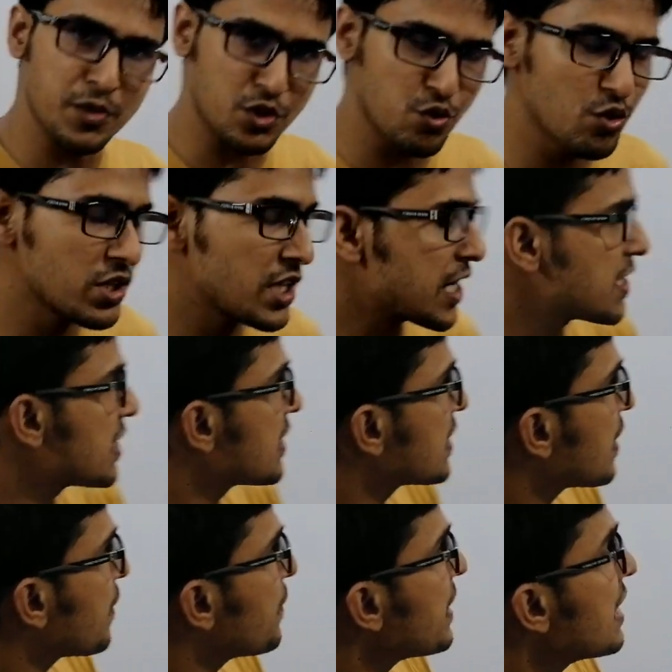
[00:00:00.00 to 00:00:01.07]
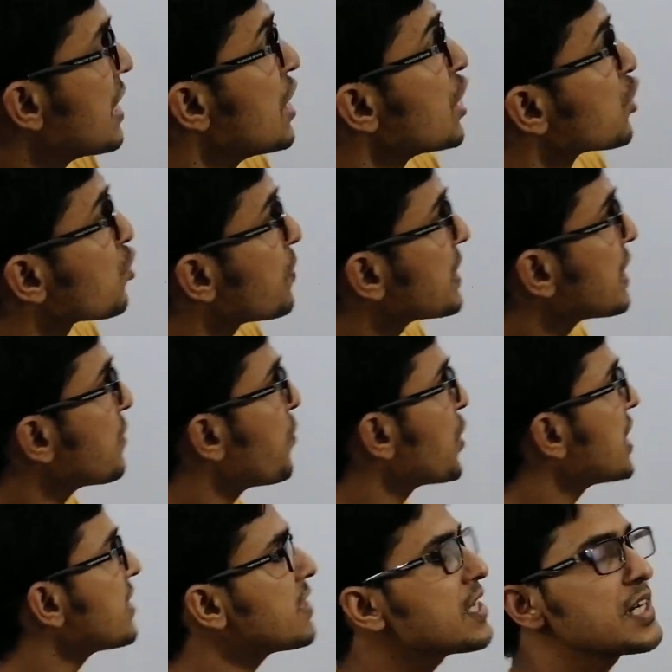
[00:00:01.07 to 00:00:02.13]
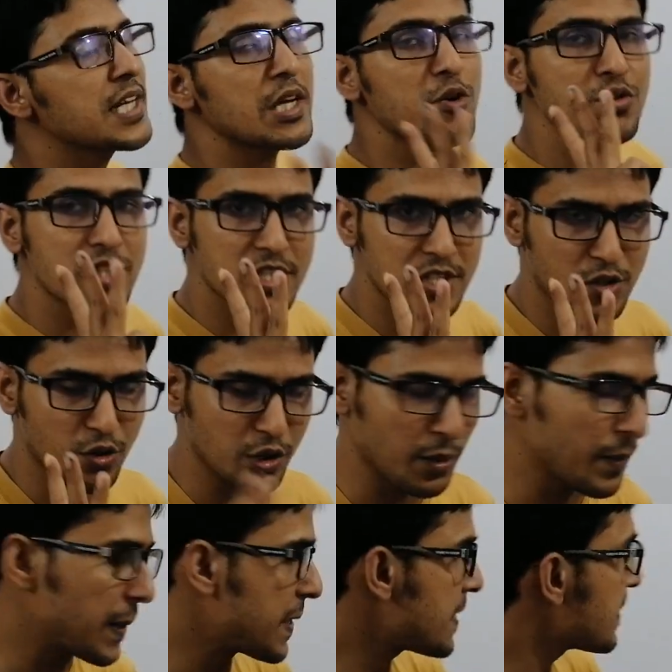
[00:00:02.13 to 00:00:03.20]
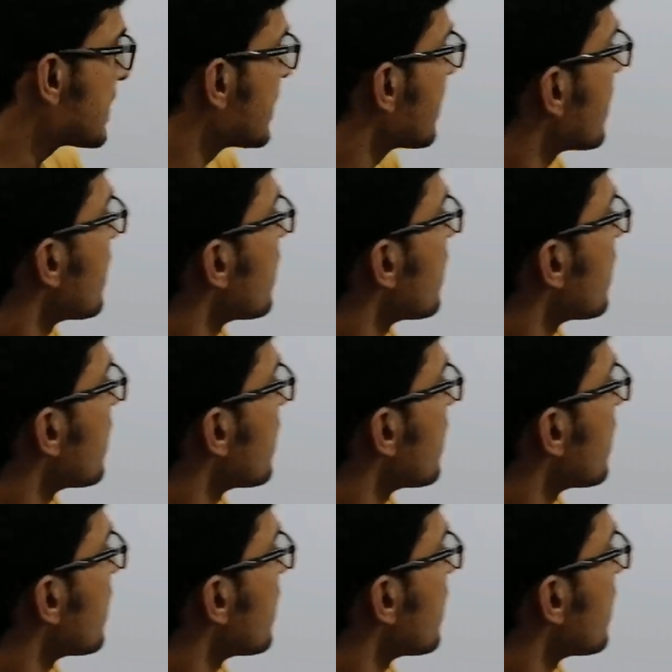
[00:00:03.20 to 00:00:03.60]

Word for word: শুরুতে আগে জানতে হবে তোমাদের বইয়ে তিনটা ইউজেসের কথা বলা আছে